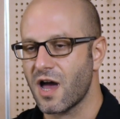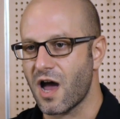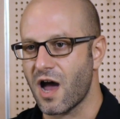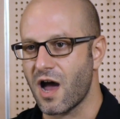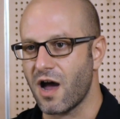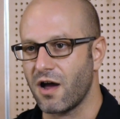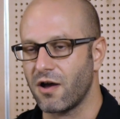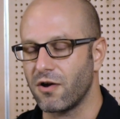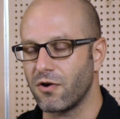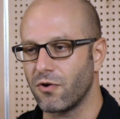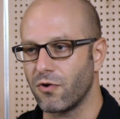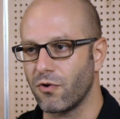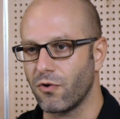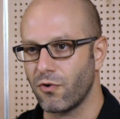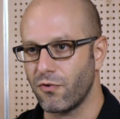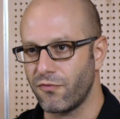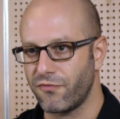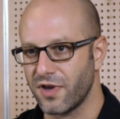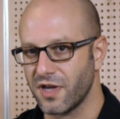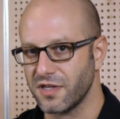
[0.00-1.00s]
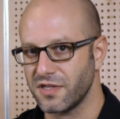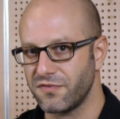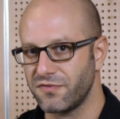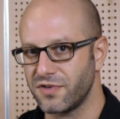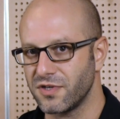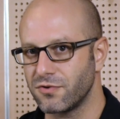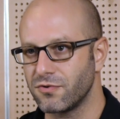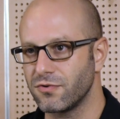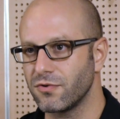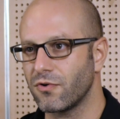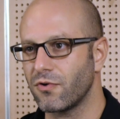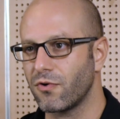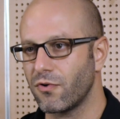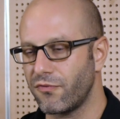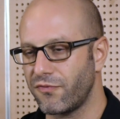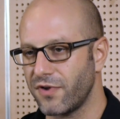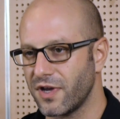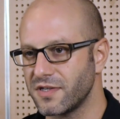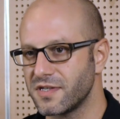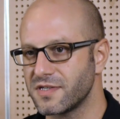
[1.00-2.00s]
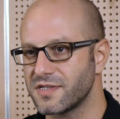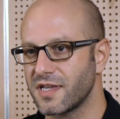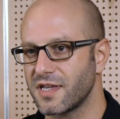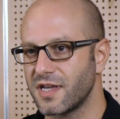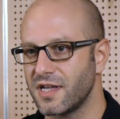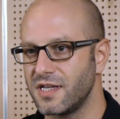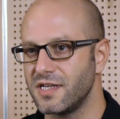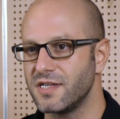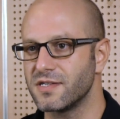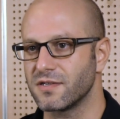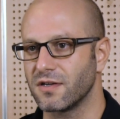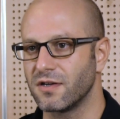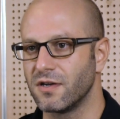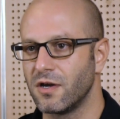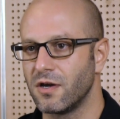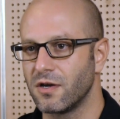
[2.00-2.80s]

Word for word: à refaire des figures, refaire des analyses